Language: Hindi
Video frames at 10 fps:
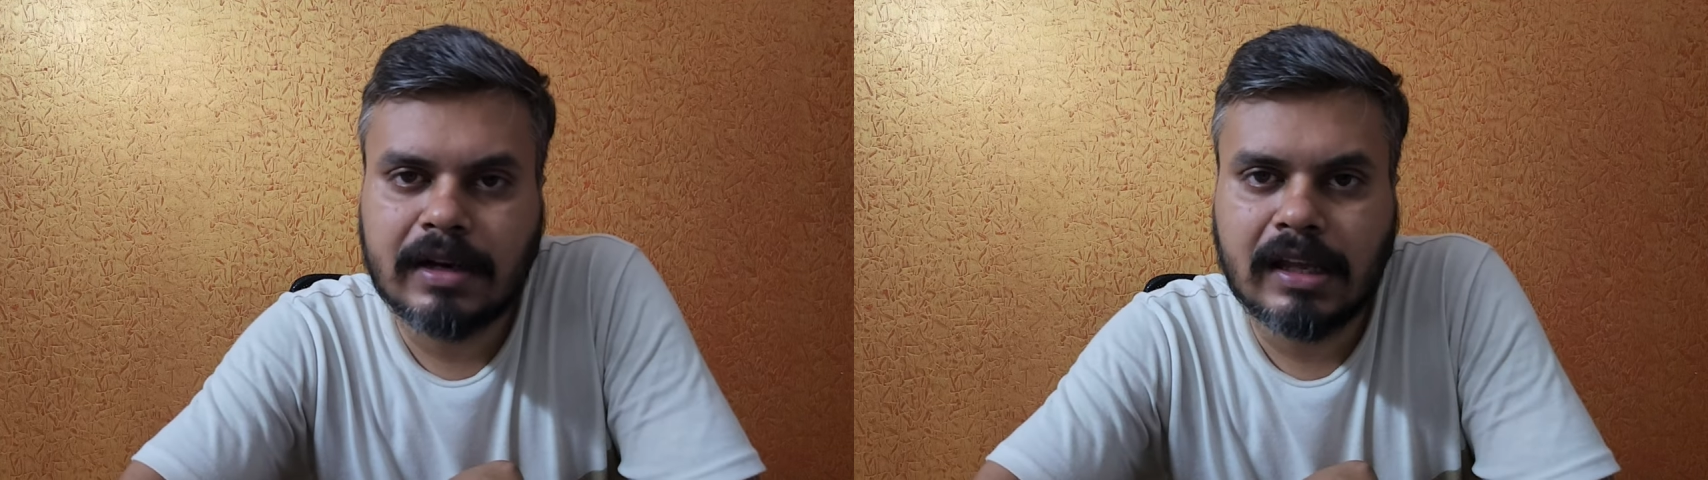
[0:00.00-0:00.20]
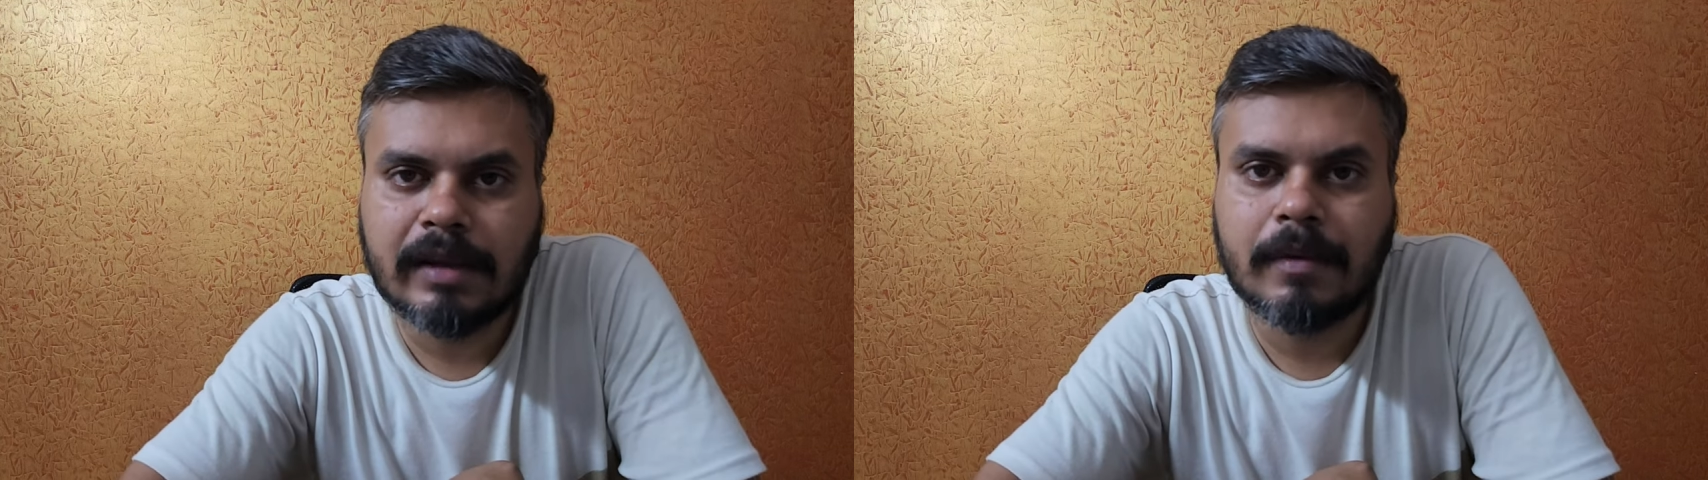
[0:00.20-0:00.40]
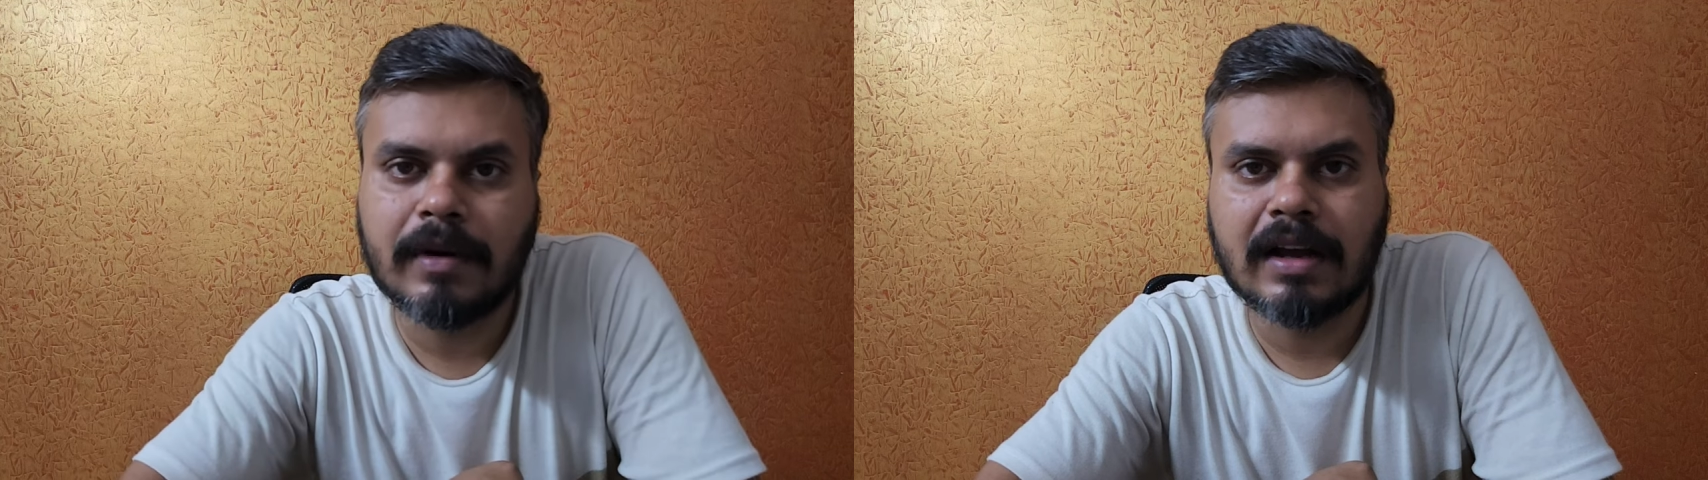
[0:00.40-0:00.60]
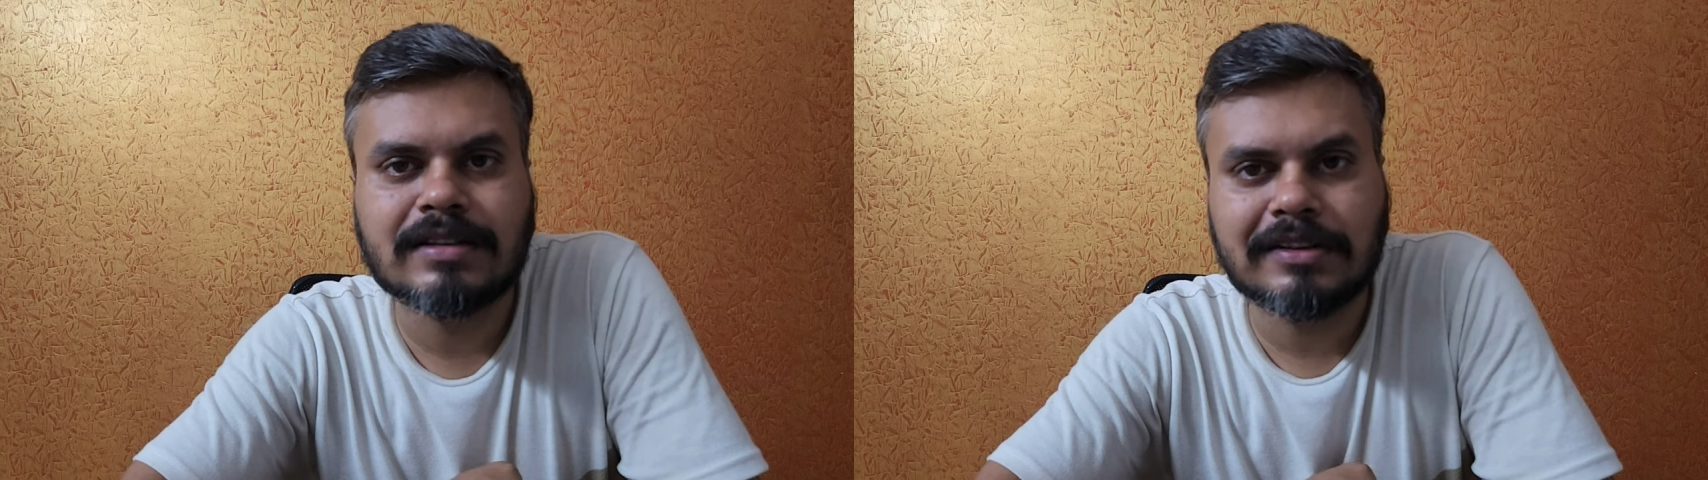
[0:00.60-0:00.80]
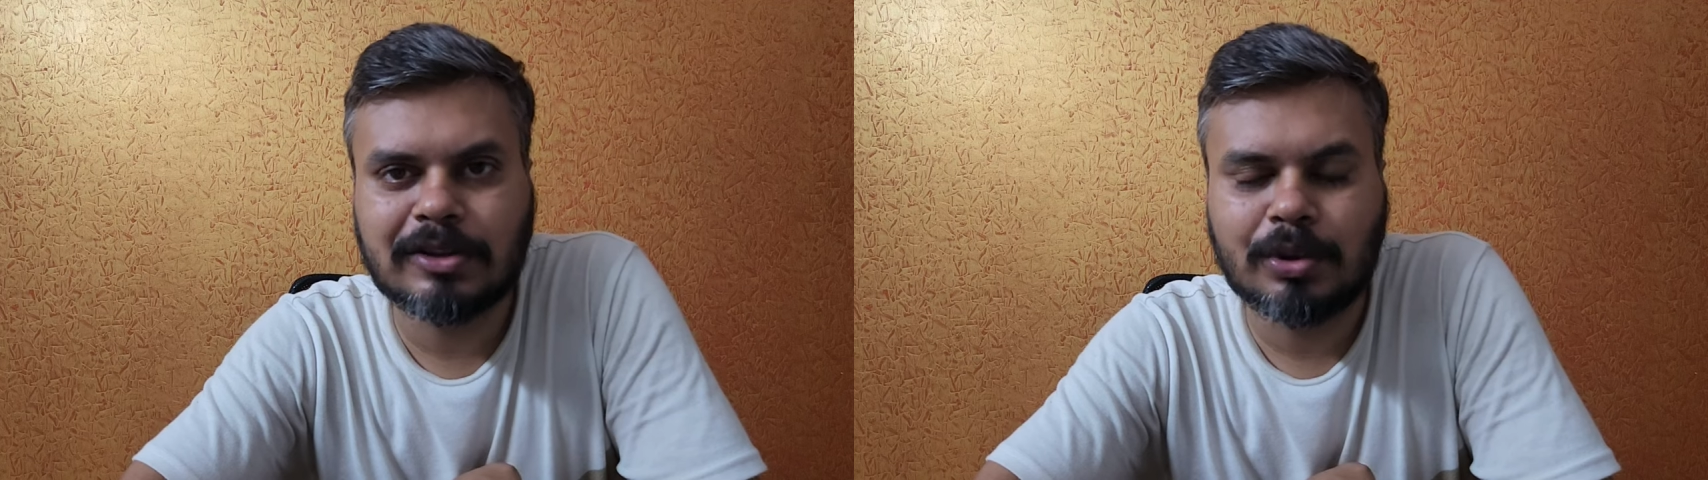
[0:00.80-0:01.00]
के लिए भी बना
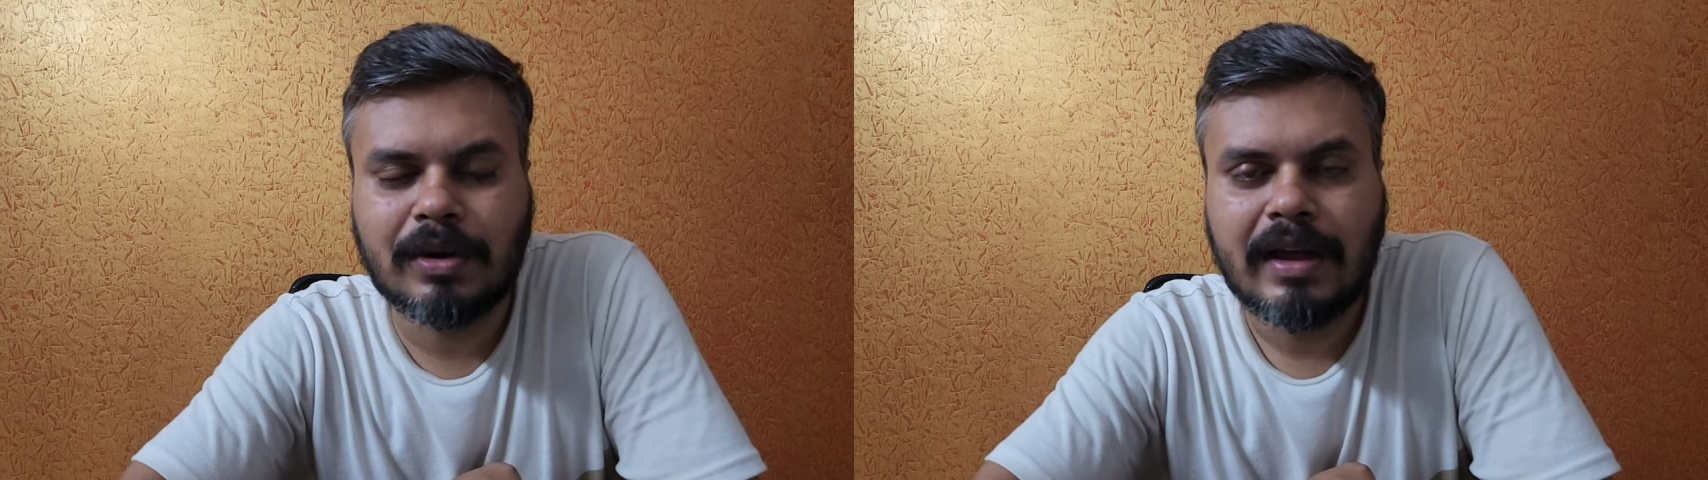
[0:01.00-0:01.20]
सकते हो